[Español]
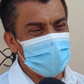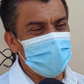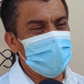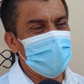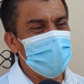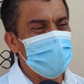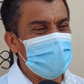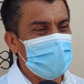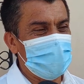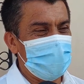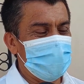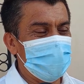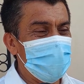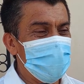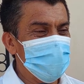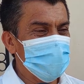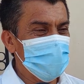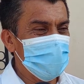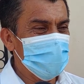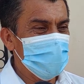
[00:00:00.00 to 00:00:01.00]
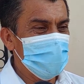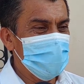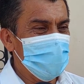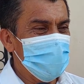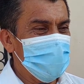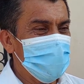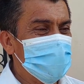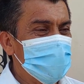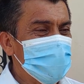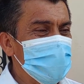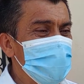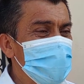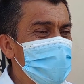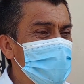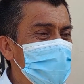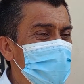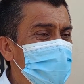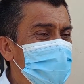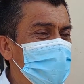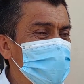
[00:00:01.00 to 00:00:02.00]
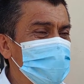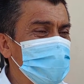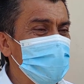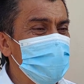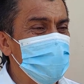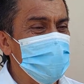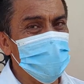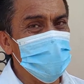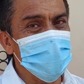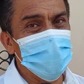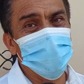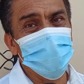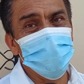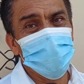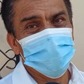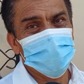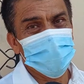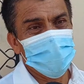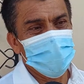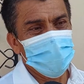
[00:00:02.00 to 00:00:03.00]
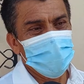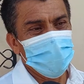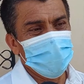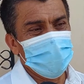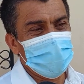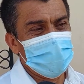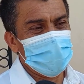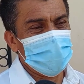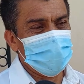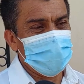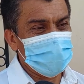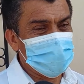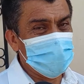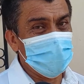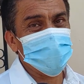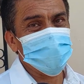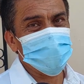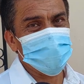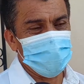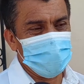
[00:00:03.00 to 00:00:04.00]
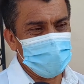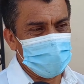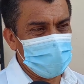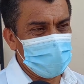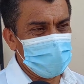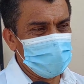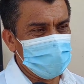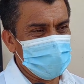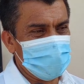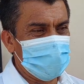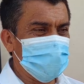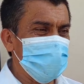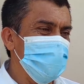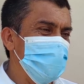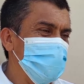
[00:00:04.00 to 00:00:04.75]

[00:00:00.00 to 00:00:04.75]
valga la palabra, y también aporta el veneno para dicha actividad, Delta